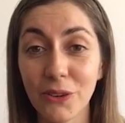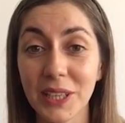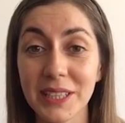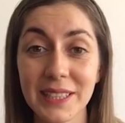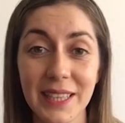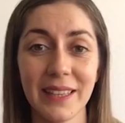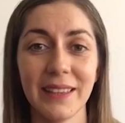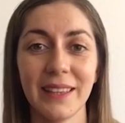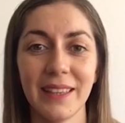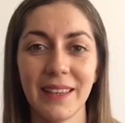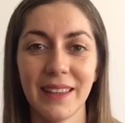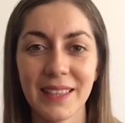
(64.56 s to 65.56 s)
lo que
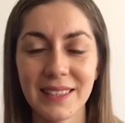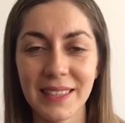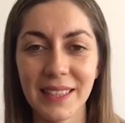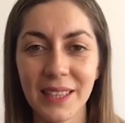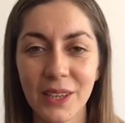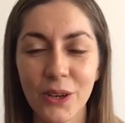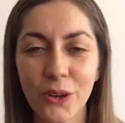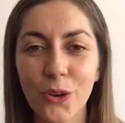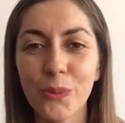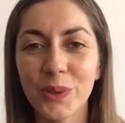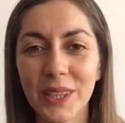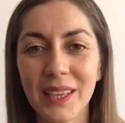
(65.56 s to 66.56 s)
sienten, es decir,
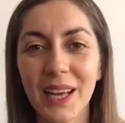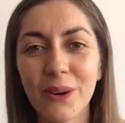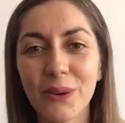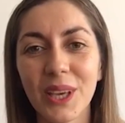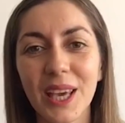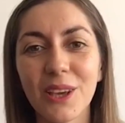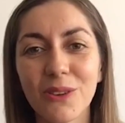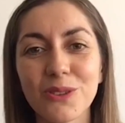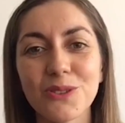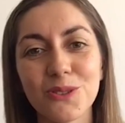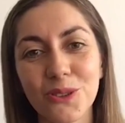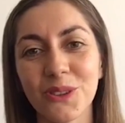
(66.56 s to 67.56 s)
comunicar lo que ellos
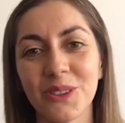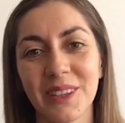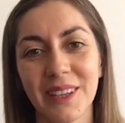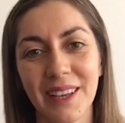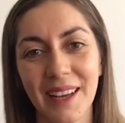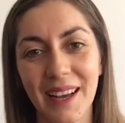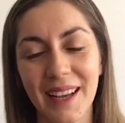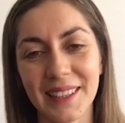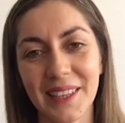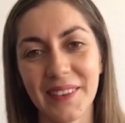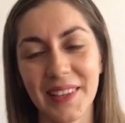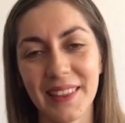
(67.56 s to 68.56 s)
son a
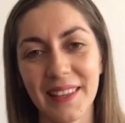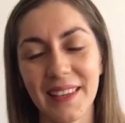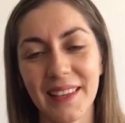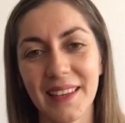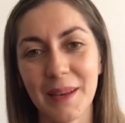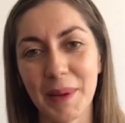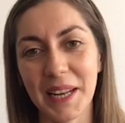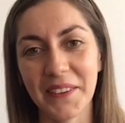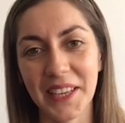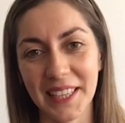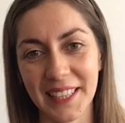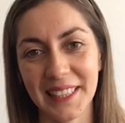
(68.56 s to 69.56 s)
través de la palabra
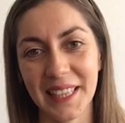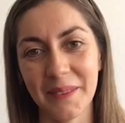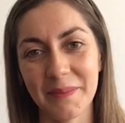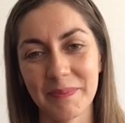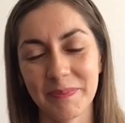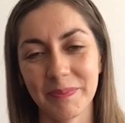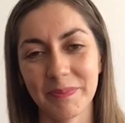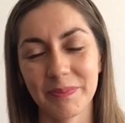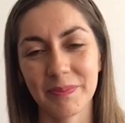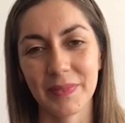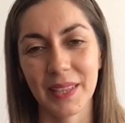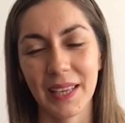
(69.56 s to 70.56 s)
escrita.
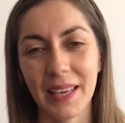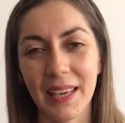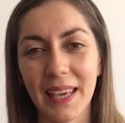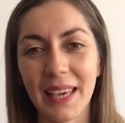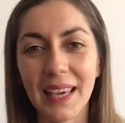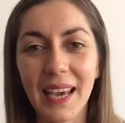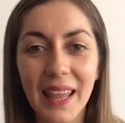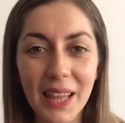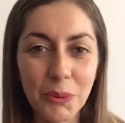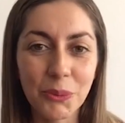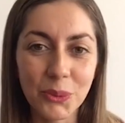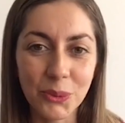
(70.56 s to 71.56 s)
En cada
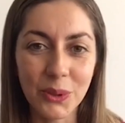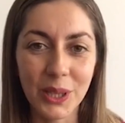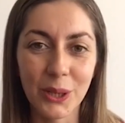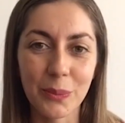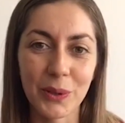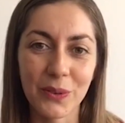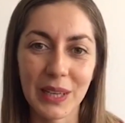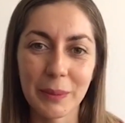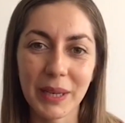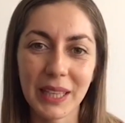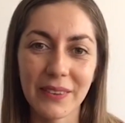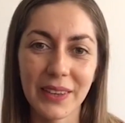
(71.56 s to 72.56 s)
uno de los
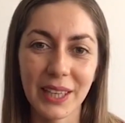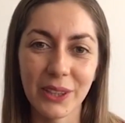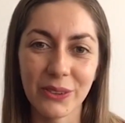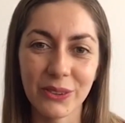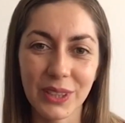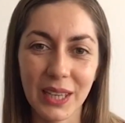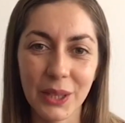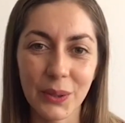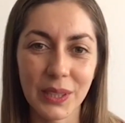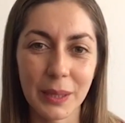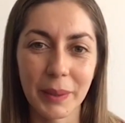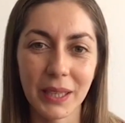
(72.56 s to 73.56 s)
problemas que vas a encontrar en
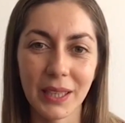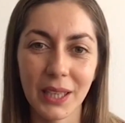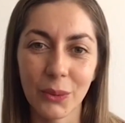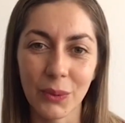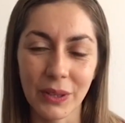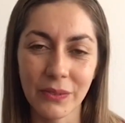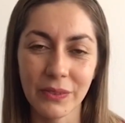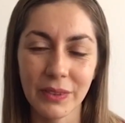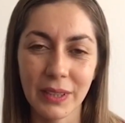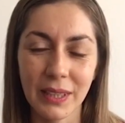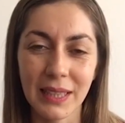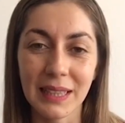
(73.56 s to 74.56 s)
nuestra página web,
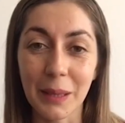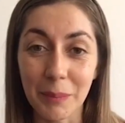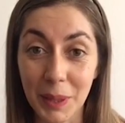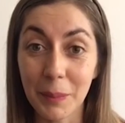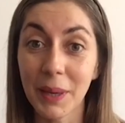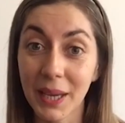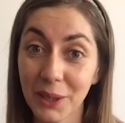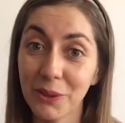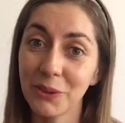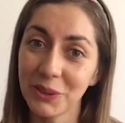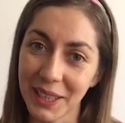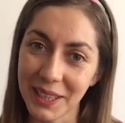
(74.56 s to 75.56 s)
también vas a
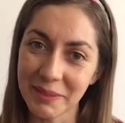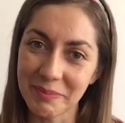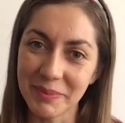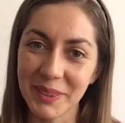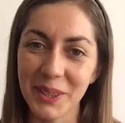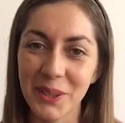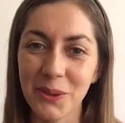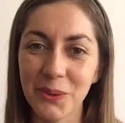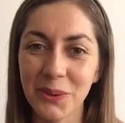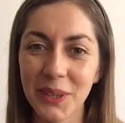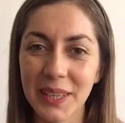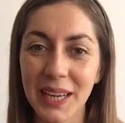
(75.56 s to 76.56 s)
encontrar
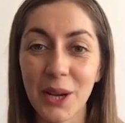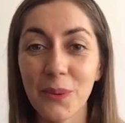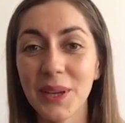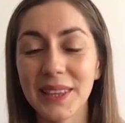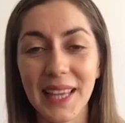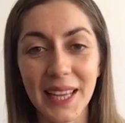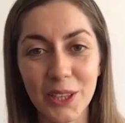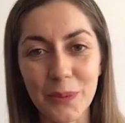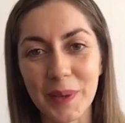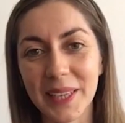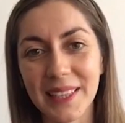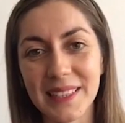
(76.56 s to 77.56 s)
un rango etario
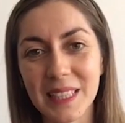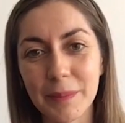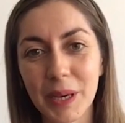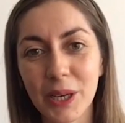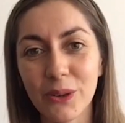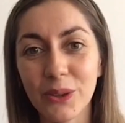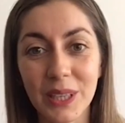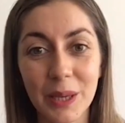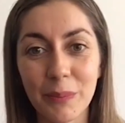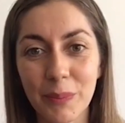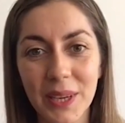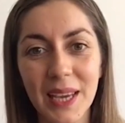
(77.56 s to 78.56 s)
para que sepas con
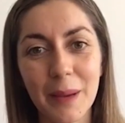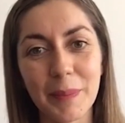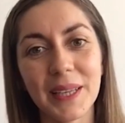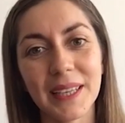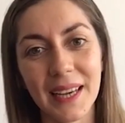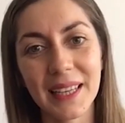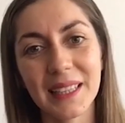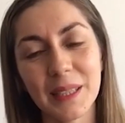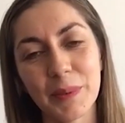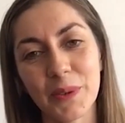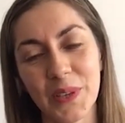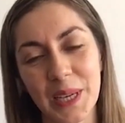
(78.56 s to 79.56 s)
quién puedes aplicar este
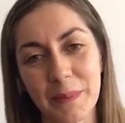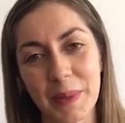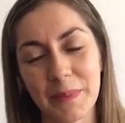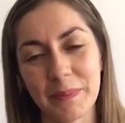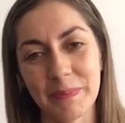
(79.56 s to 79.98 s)
problema